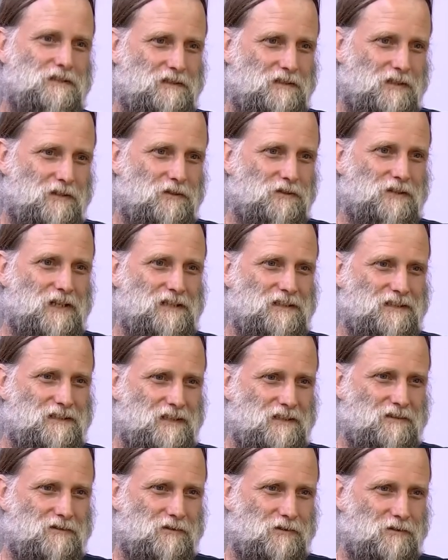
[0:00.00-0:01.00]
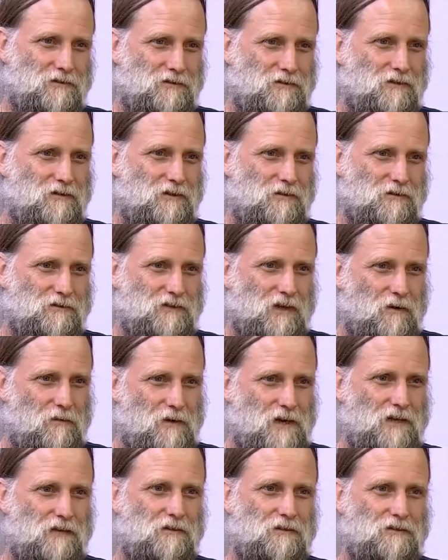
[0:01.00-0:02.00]
de los ancestros, ¿no? de los
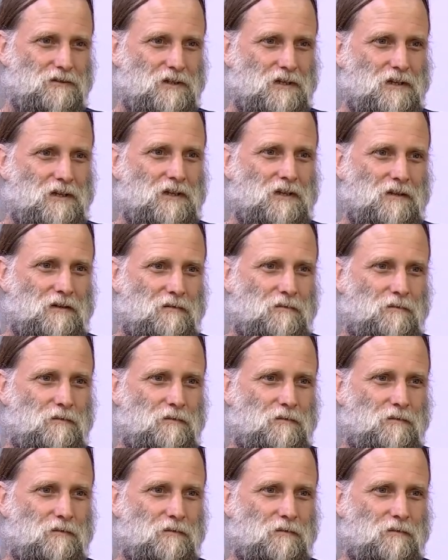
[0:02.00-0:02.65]
abuelos. Claro.